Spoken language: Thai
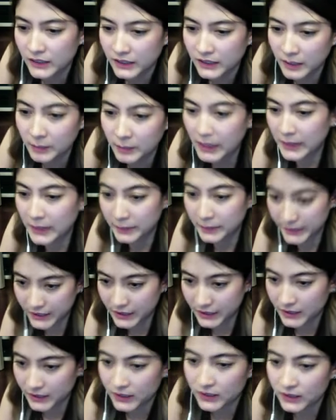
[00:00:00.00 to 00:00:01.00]
กำไร
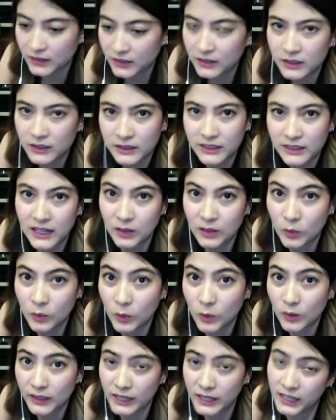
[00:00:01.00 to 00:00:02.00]
ผีน่ากลัว